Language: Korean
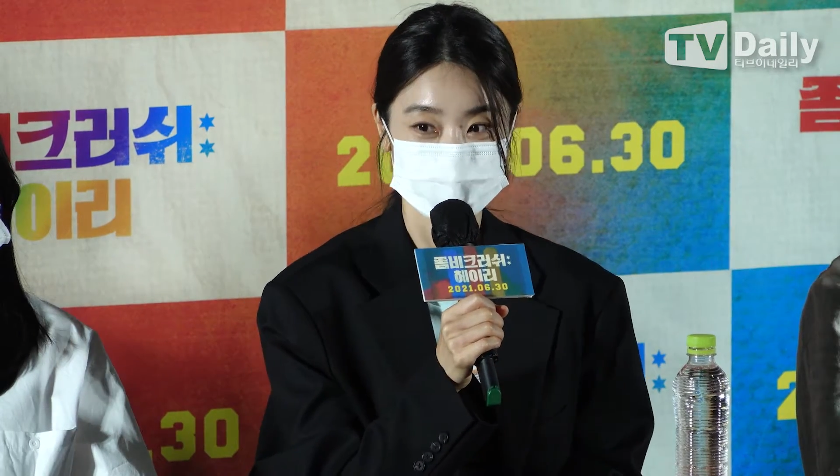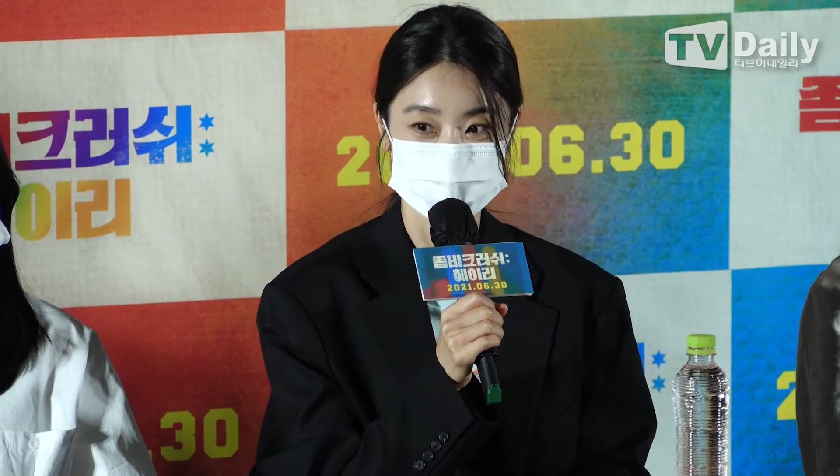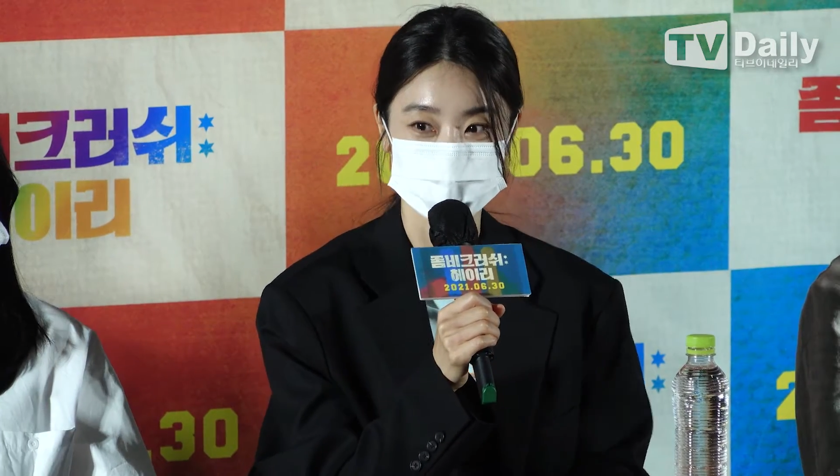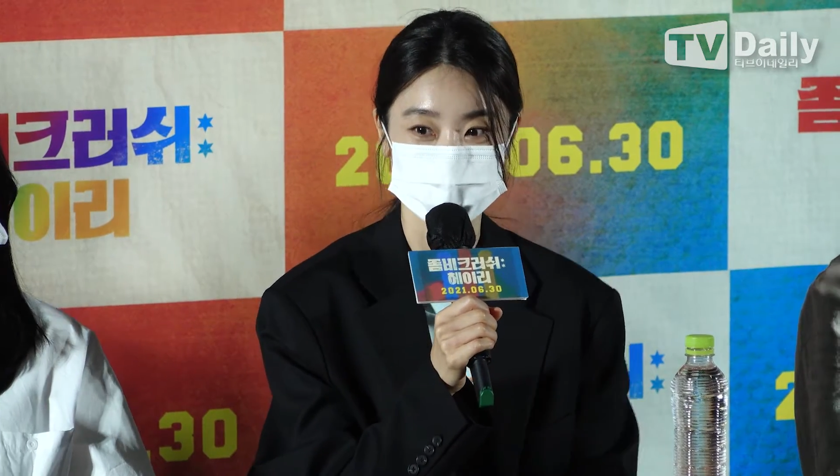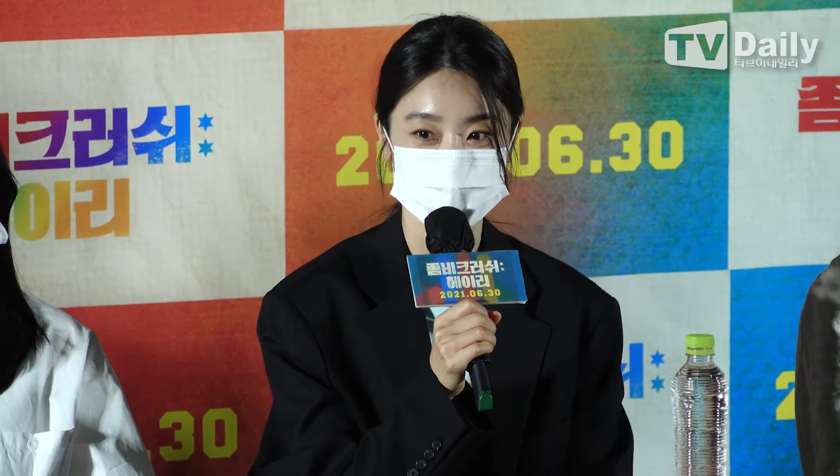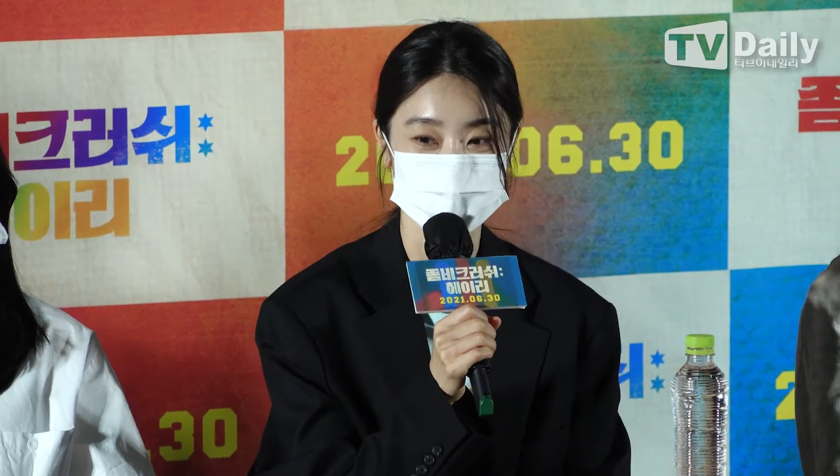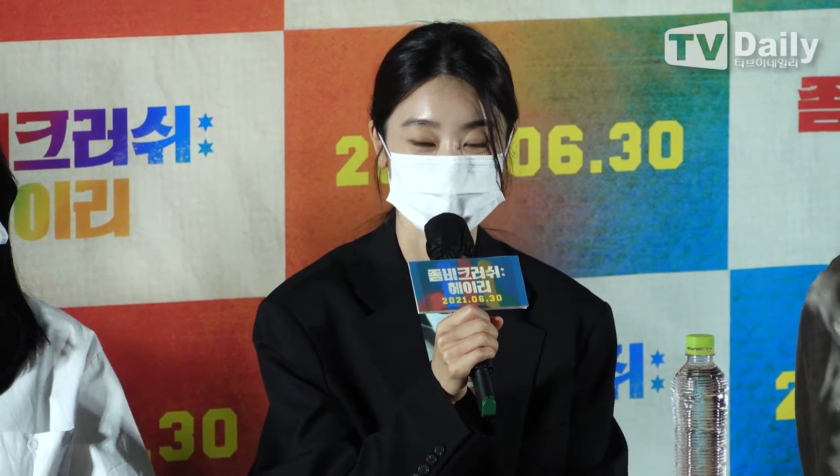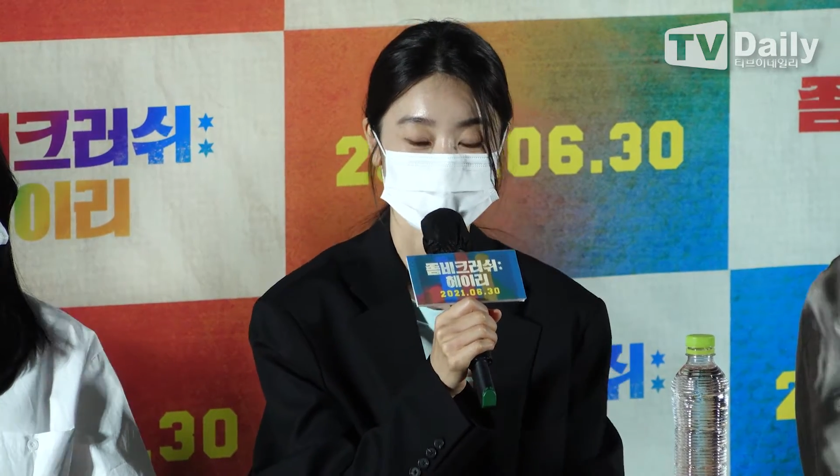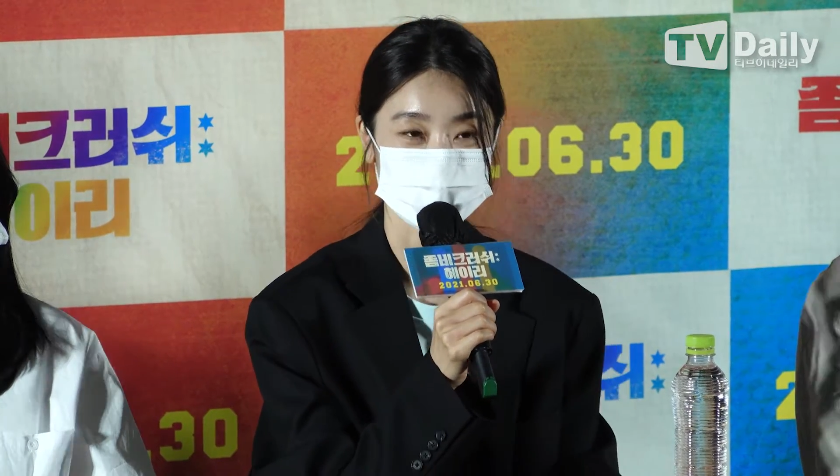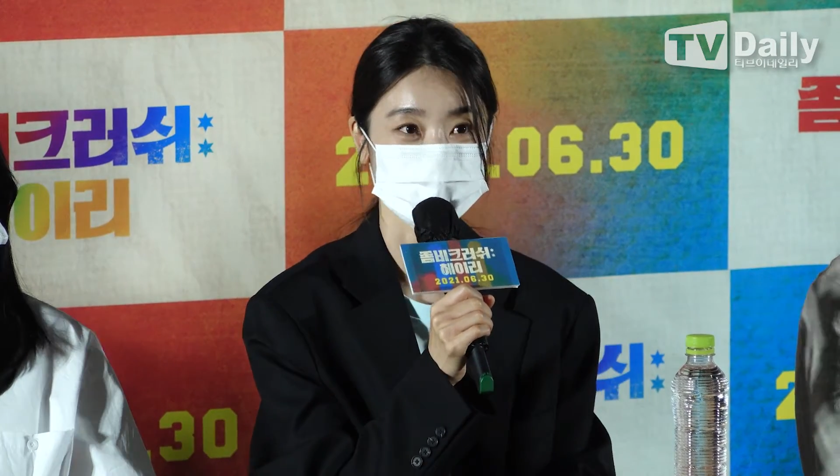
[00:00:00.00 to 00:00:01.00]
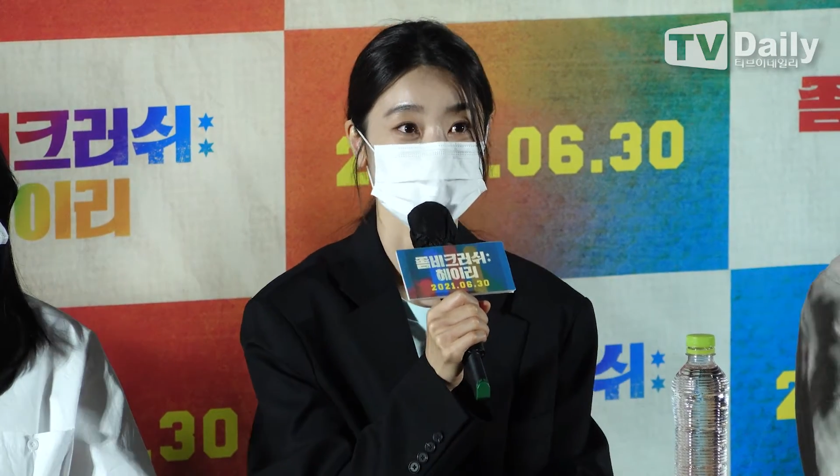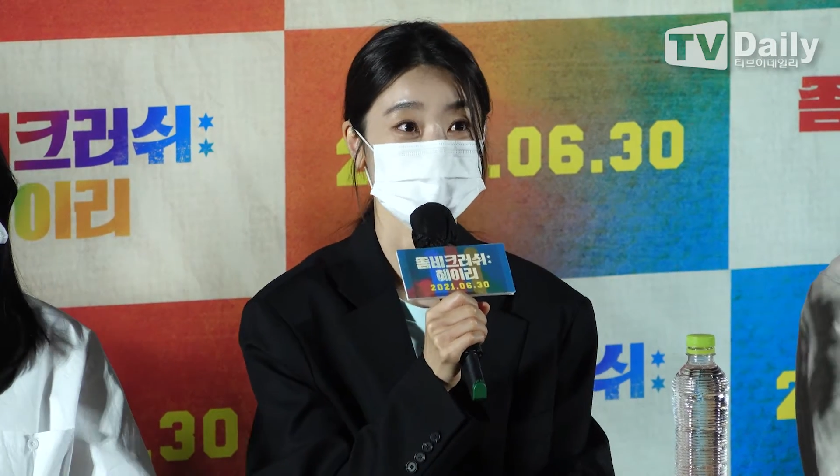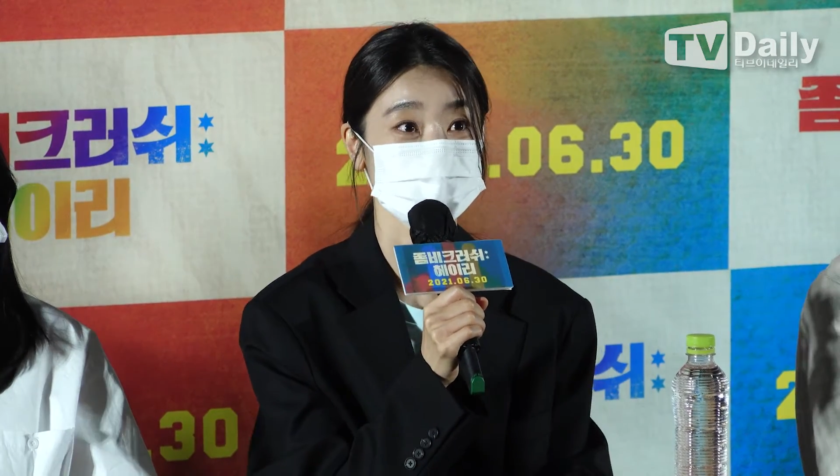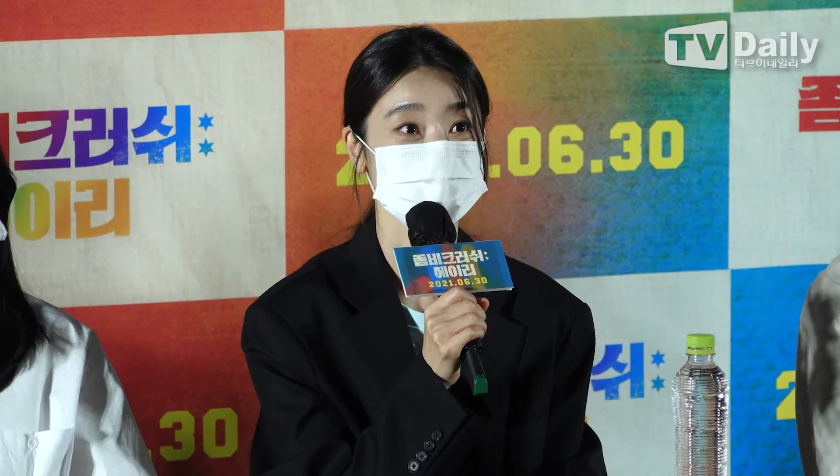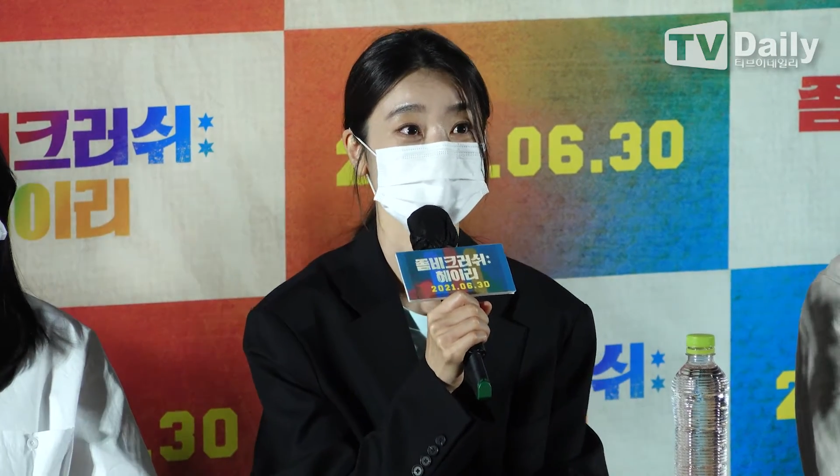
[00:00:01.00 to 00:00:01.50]
그래서
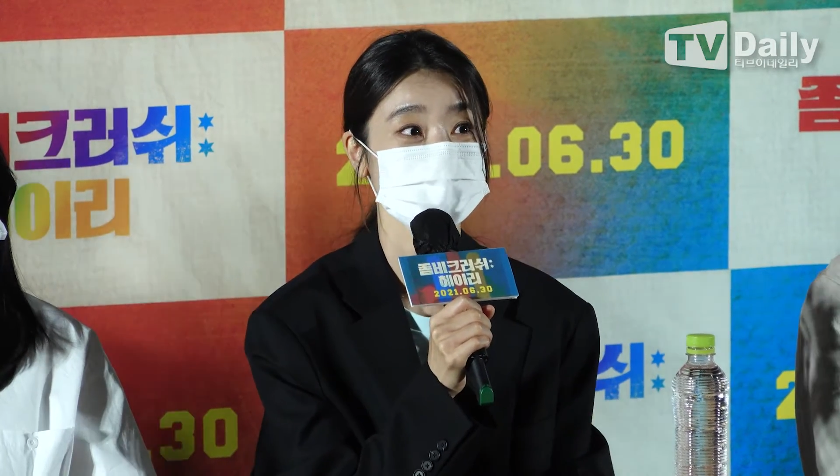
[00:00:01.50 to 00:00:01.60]
어,